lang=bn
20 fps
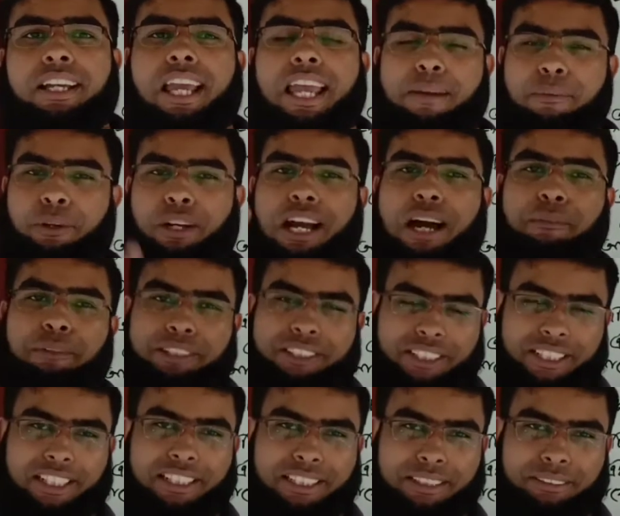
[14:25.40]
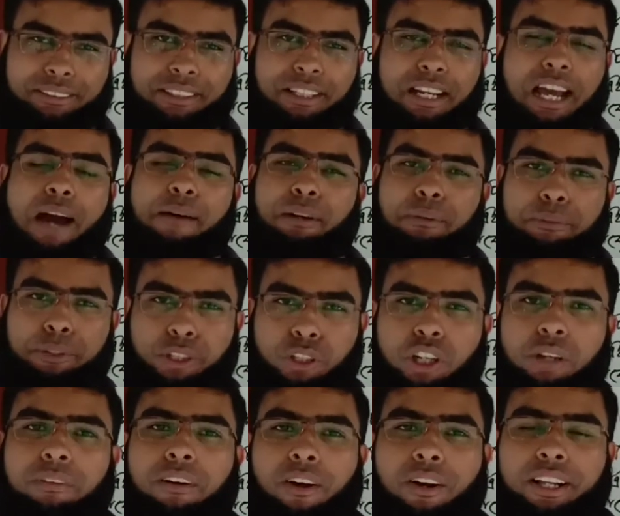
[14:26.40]
এবং আমার চ্যানেলটি আমার
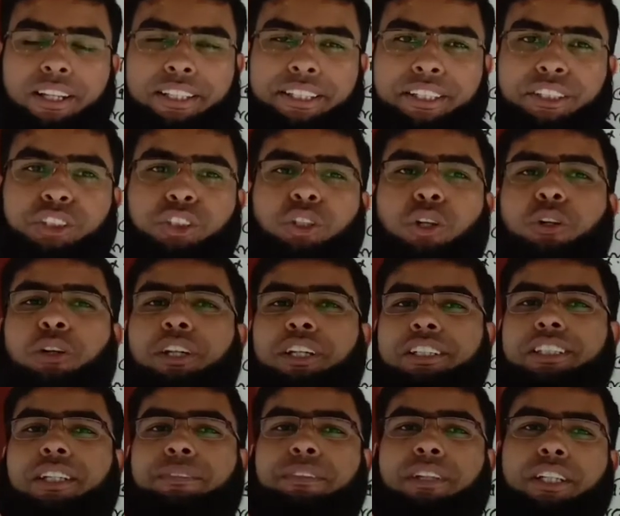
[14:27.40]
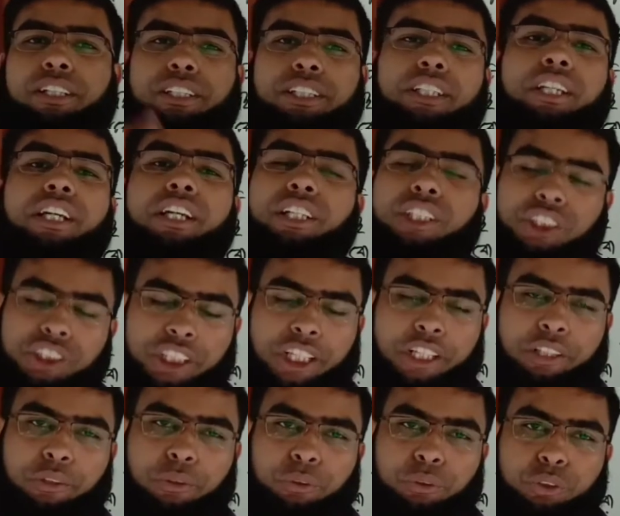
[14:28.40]
ভিডিওগুলো ভালো লাগলে সকলের কাছে আপনারা কি শেয়ার
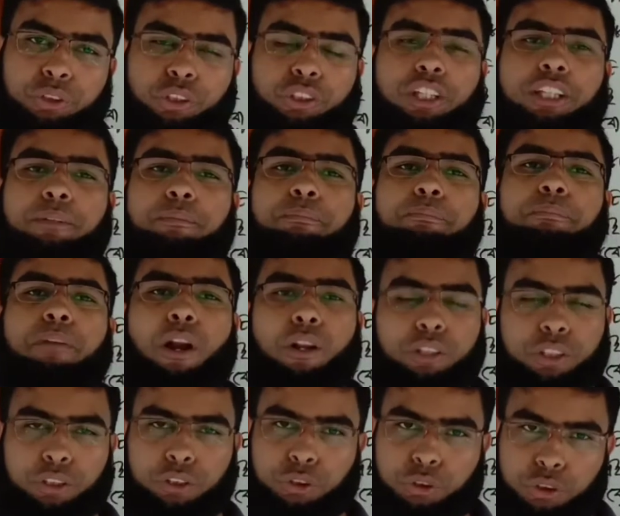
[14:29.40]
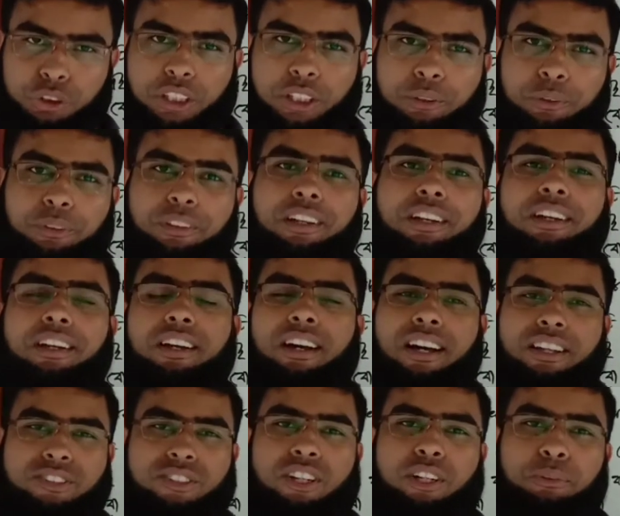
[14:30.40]
করুন সকলে ভালো থাকুন সুস্থ থাকুন
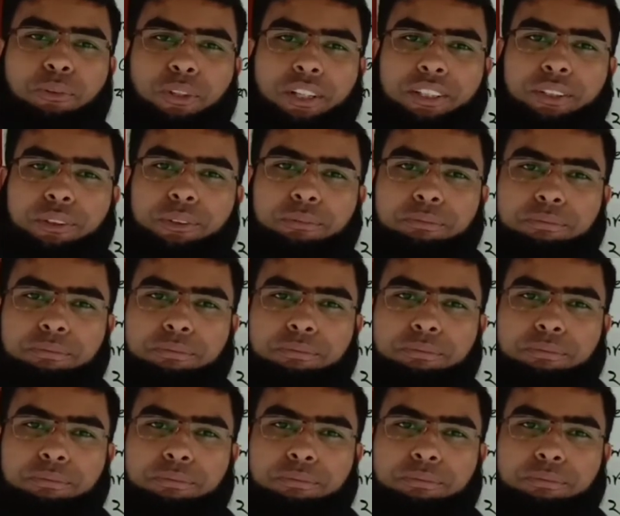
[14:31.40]
আসসালামু আলাইকুম